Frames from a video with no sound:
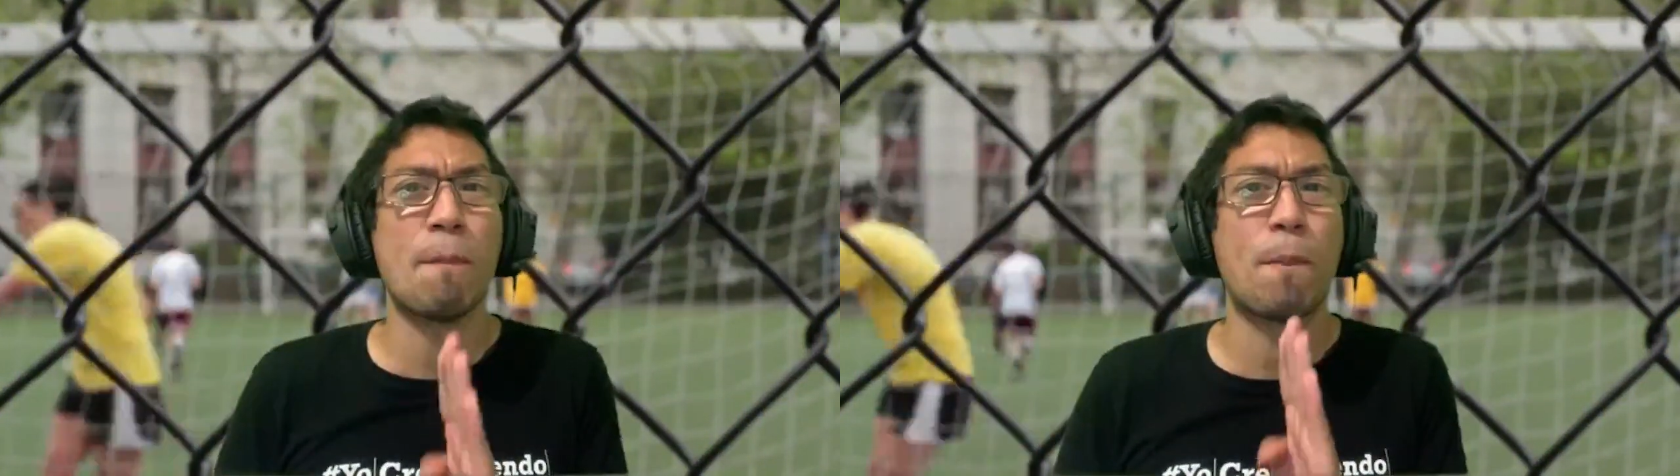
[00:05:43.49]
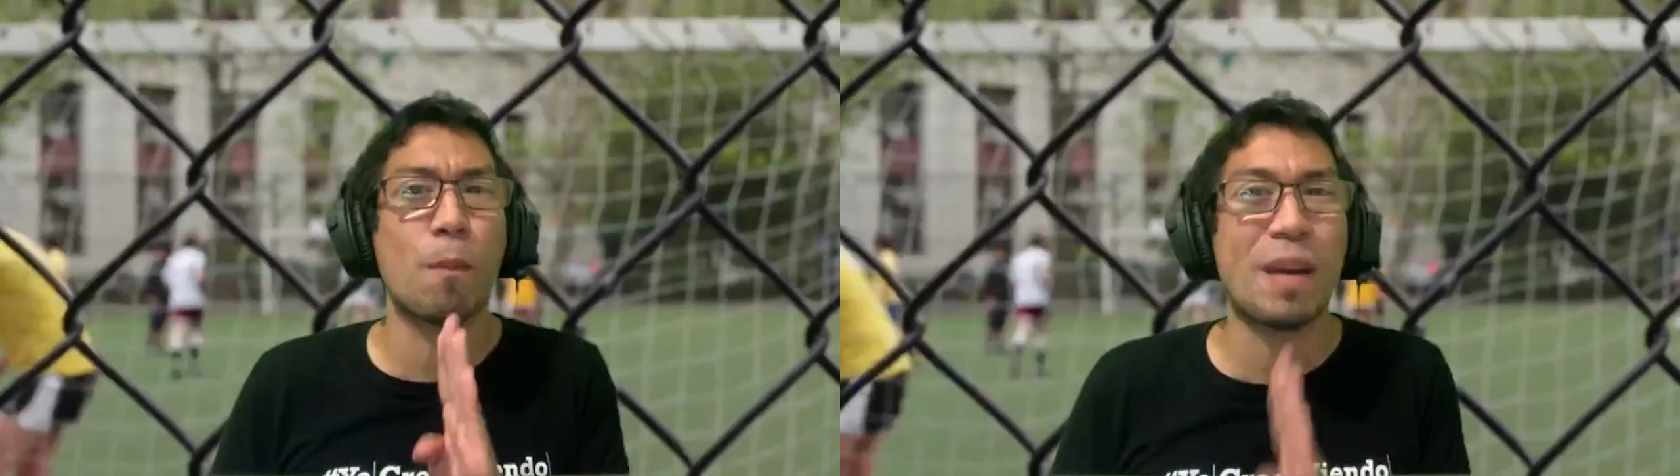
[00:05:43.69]

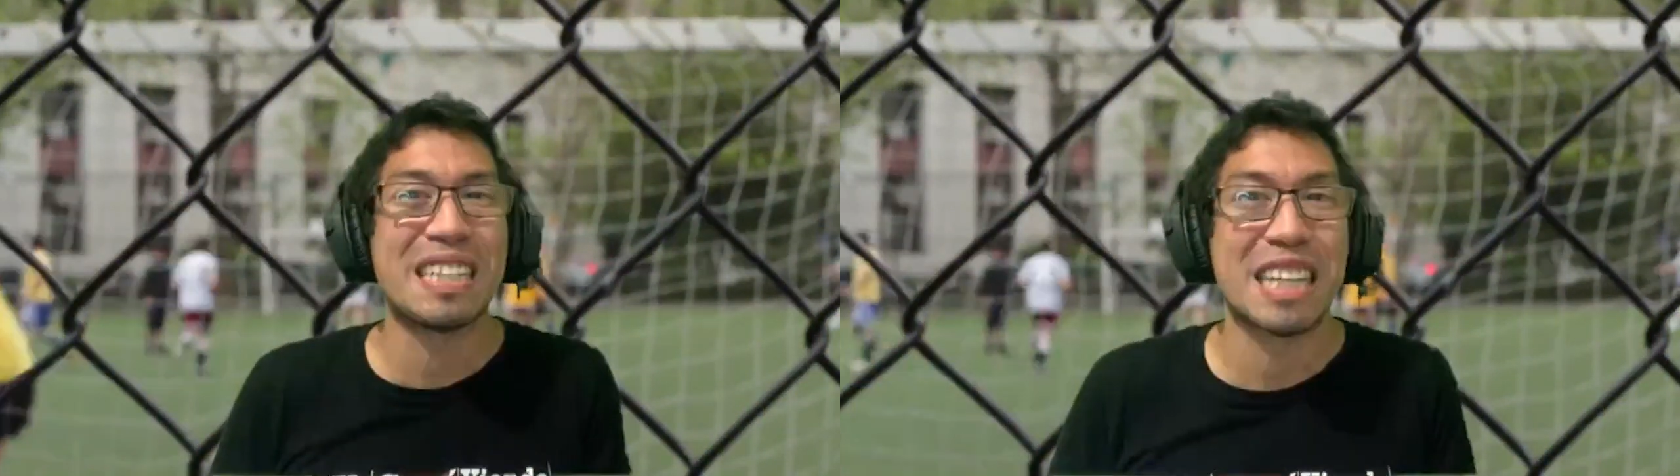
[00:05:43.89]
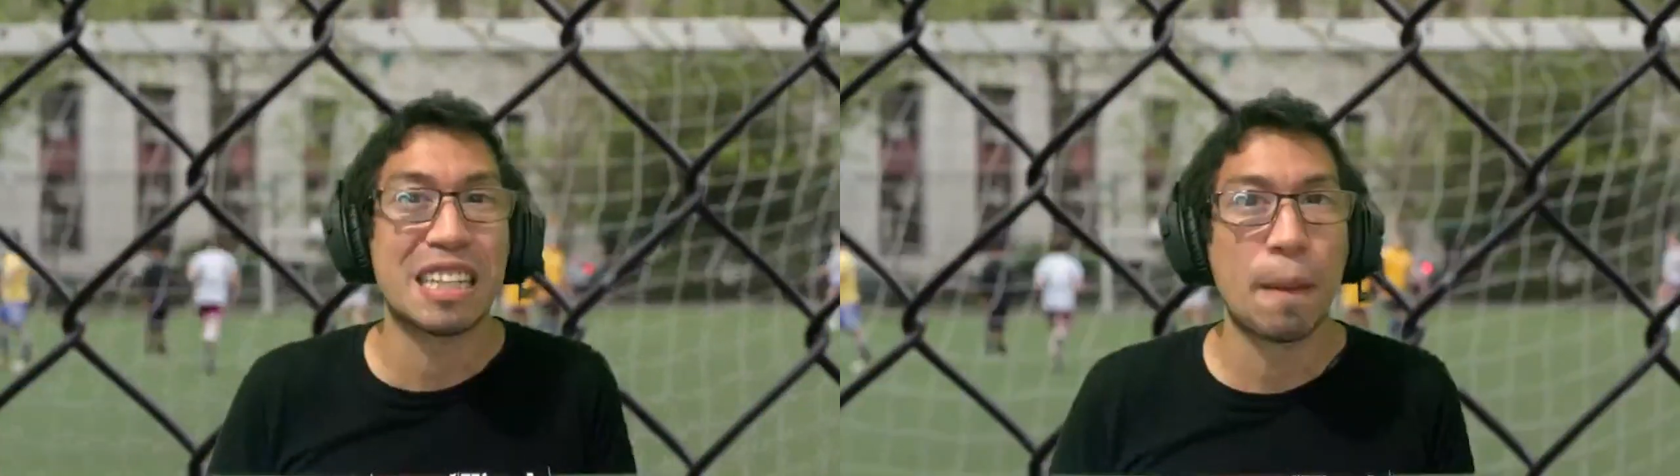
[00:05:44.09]

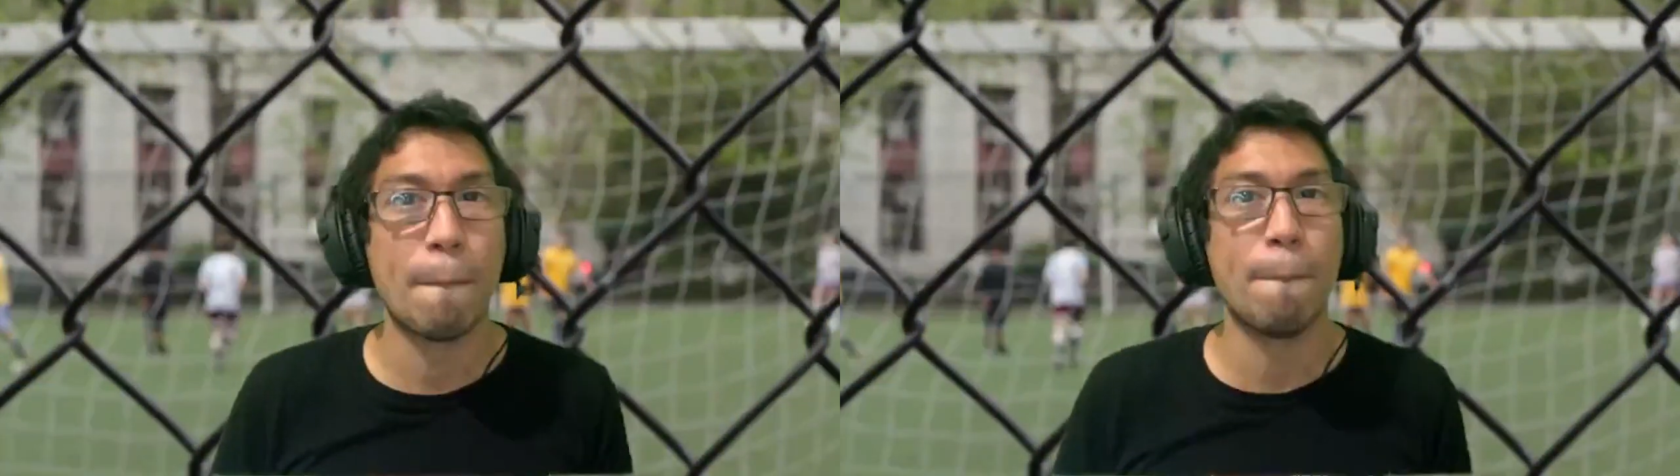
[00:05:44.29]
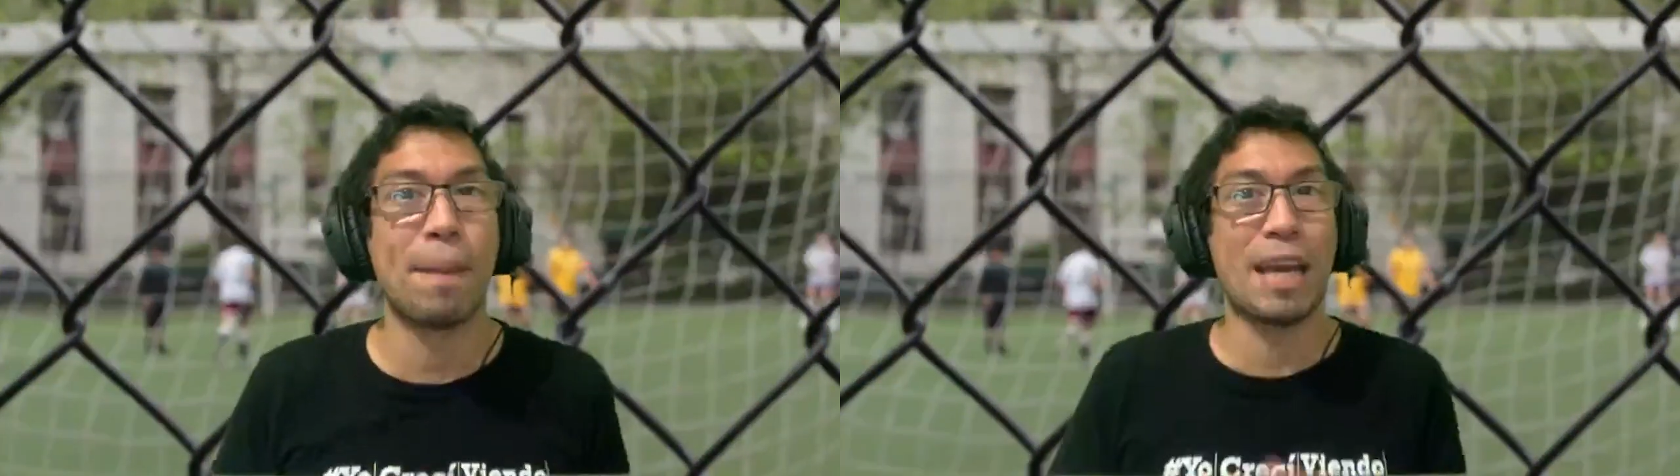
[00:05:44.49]
promesas,
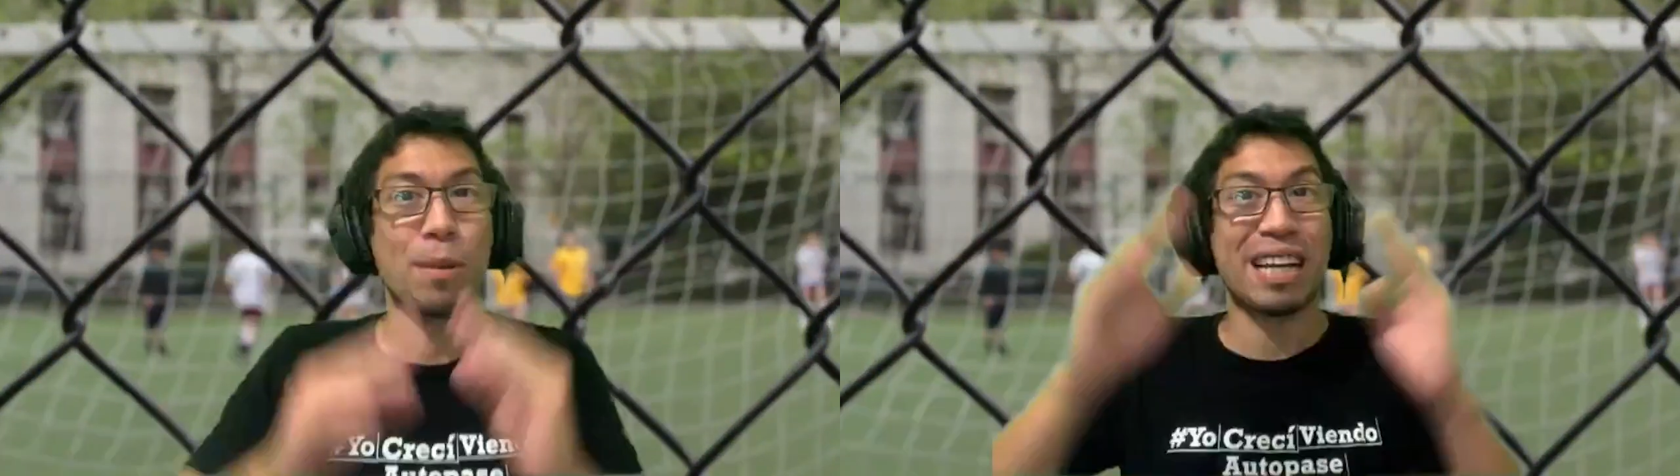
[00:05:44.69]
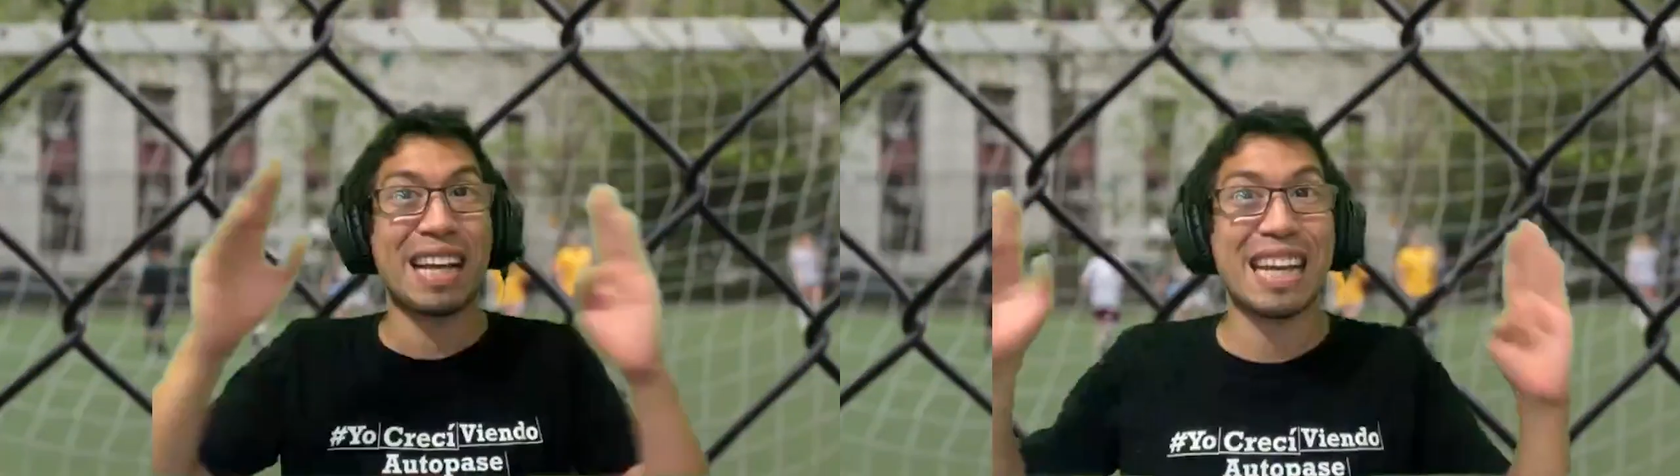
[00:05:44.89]

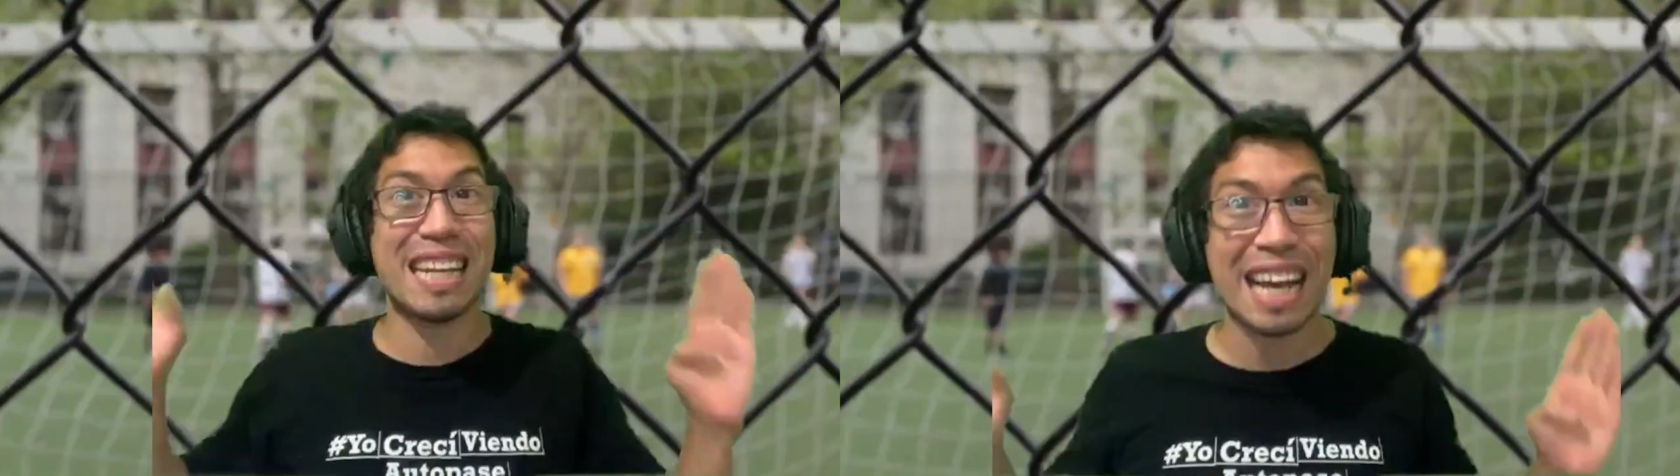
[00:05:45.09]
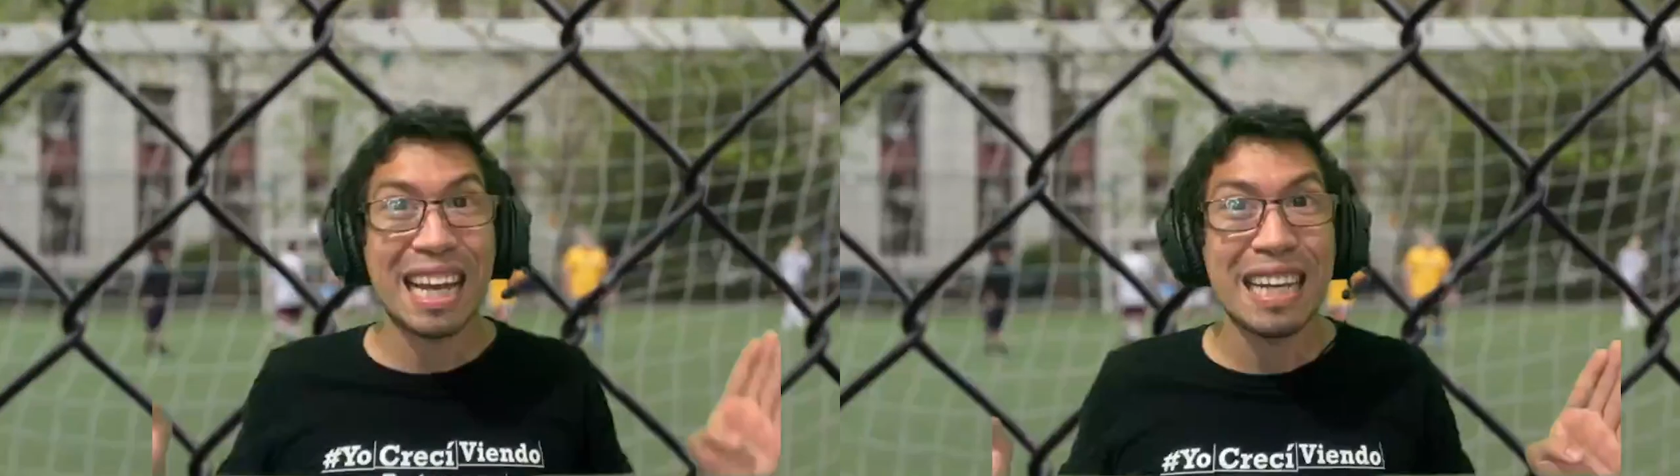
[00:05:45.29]
pero en
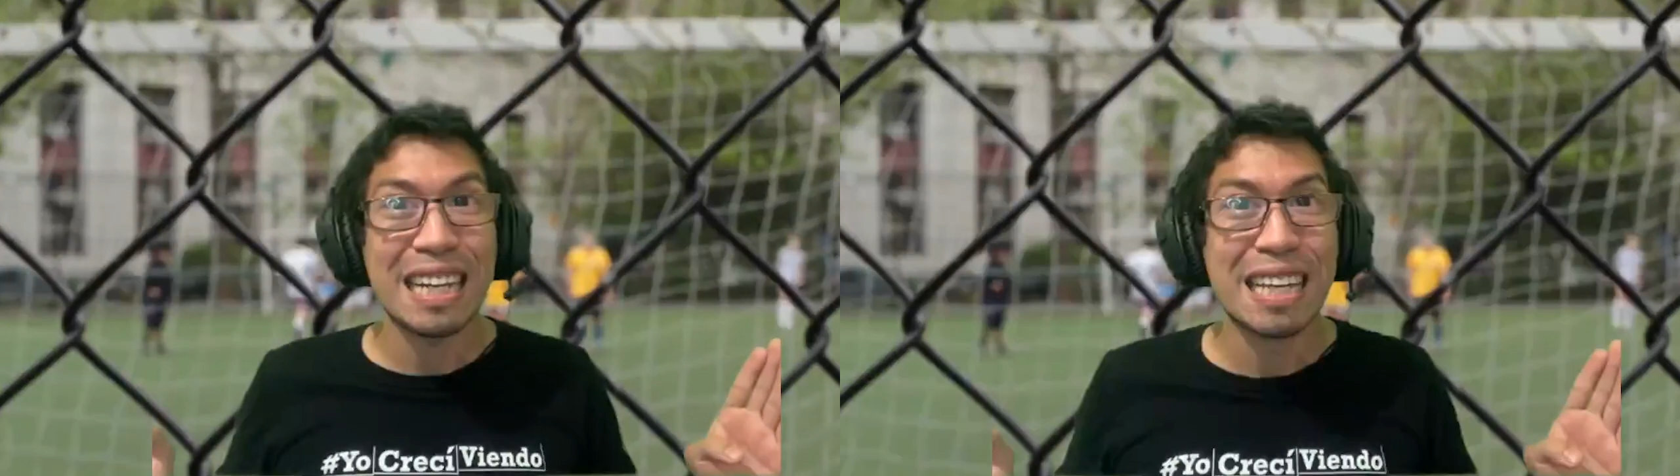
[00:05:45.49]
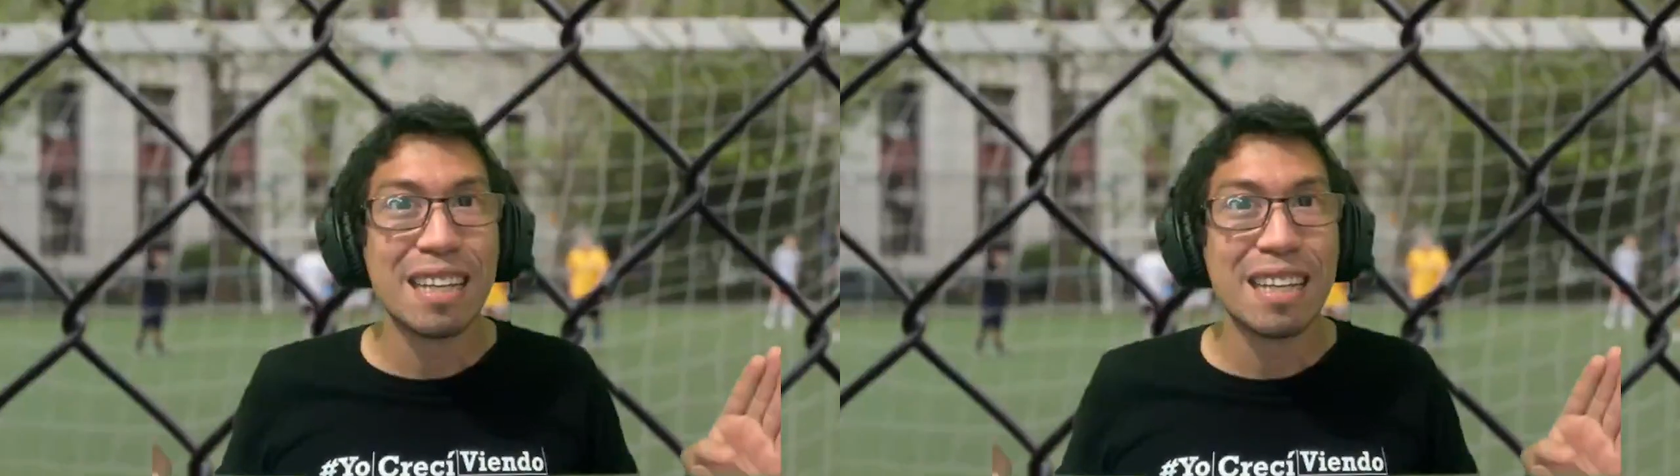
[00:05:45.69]
general